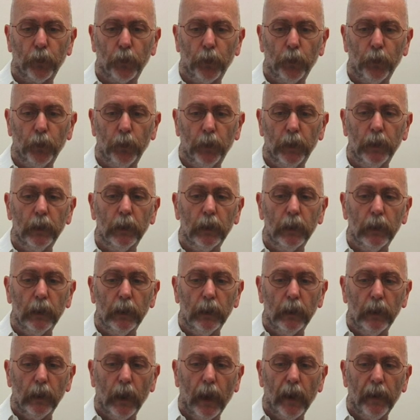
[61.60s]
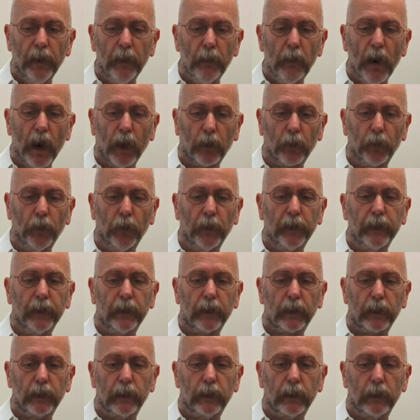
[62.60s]
de nuit, elles débarquent dans des
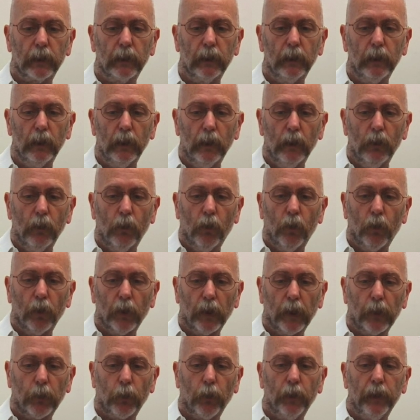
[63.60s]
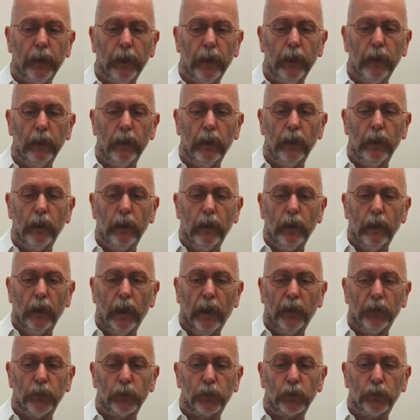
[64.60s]
criques, on les reconnaît
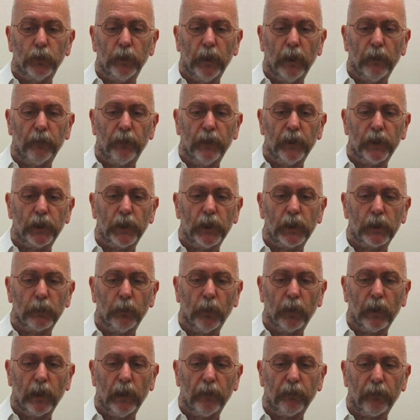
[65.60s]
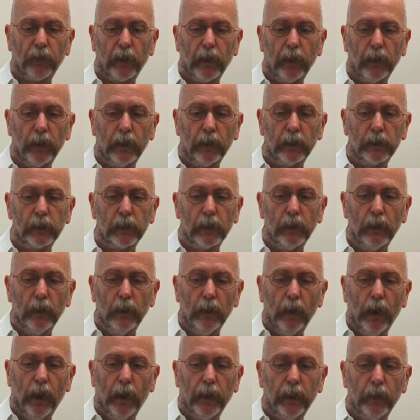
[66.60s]
à le soudain fléchissement de la phrase,
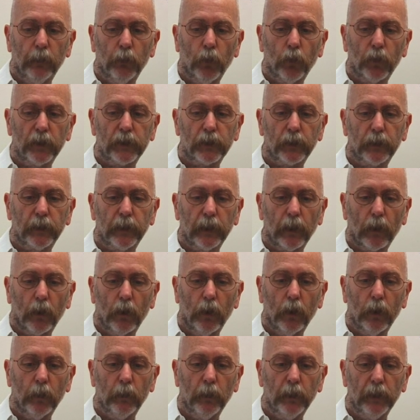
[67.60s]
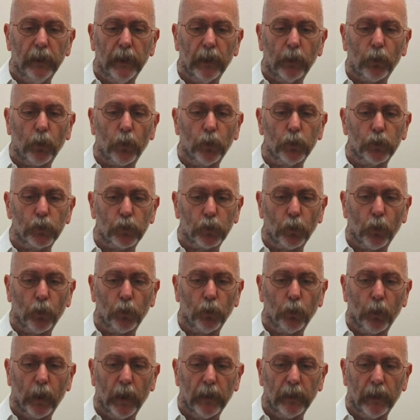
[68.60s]
à des mots qui se dérobent, des creux
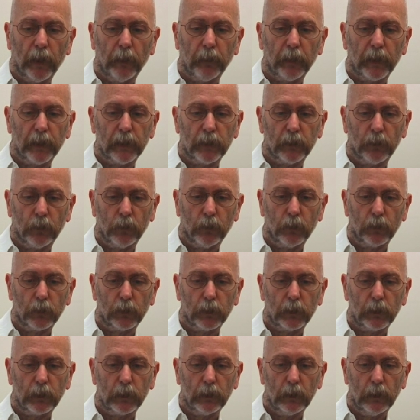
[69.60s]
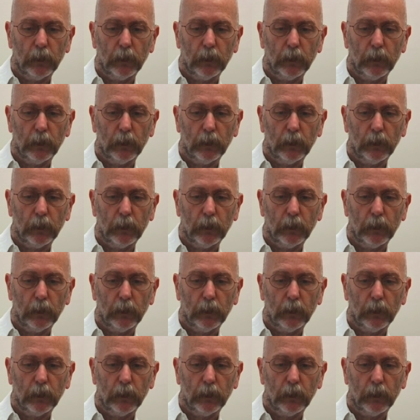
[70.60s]
sournois dans la présence.